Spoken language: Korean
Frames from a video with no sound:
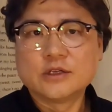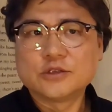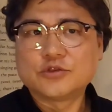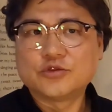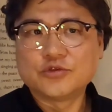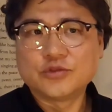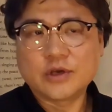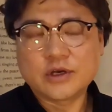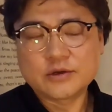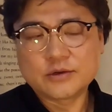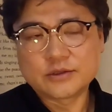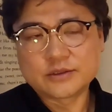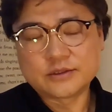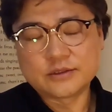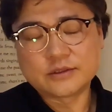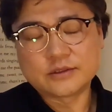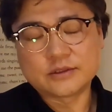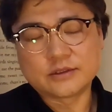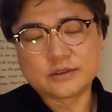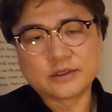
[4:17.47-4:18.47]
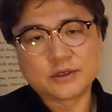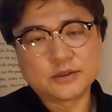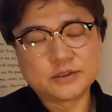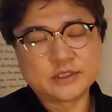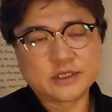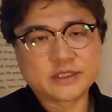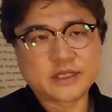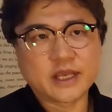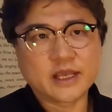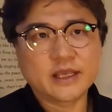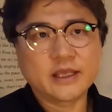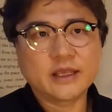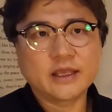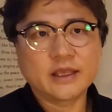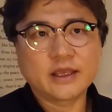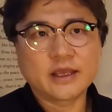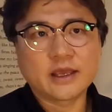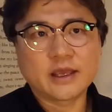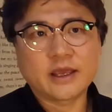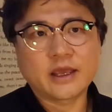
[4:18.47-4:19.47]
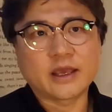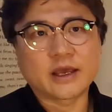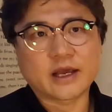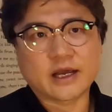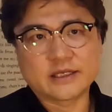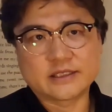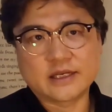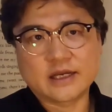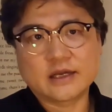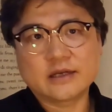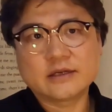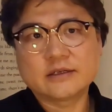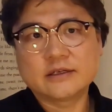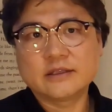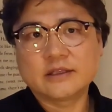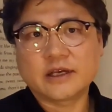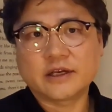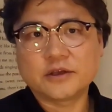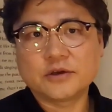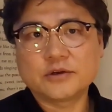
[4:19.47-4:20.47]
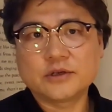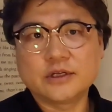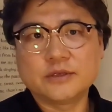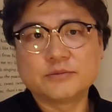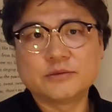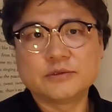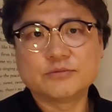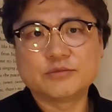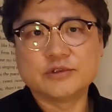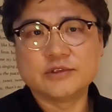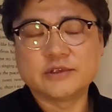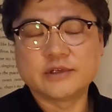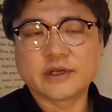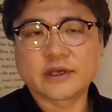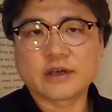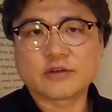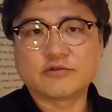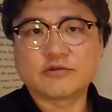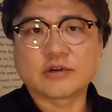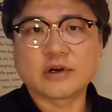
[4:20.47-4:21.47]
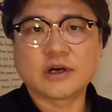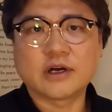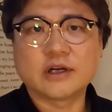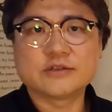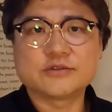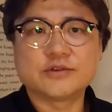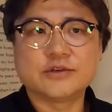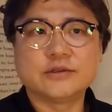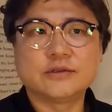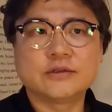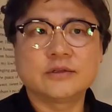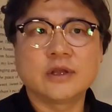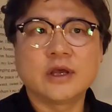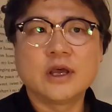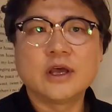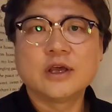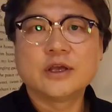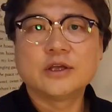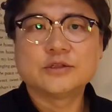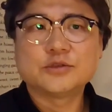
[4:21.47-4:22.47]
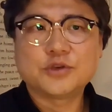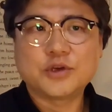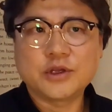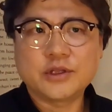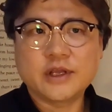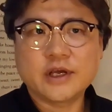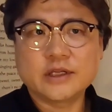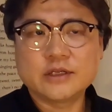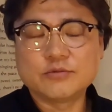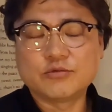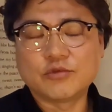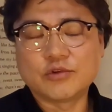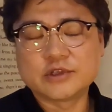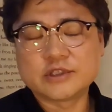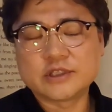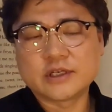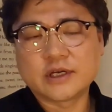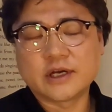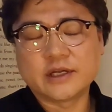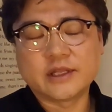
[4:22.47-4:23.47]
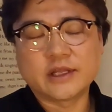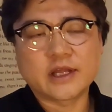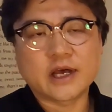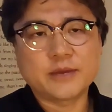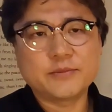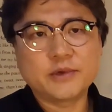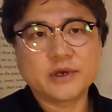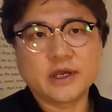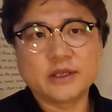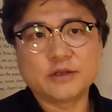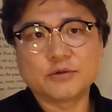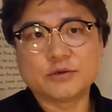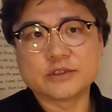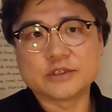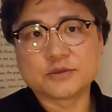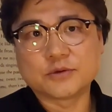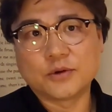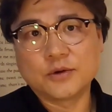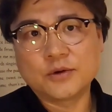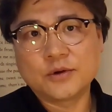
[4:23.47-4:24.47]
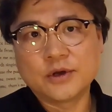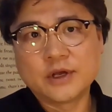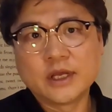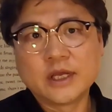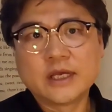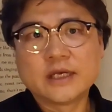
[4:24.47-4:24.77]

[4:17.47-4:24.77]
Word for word: 중요한 것은 현재 생계에 가장 큰 타격을 입은 분들에게 국가가 할 수 있는 최대한이 무엇인가에 대한 합의가 이루어지고,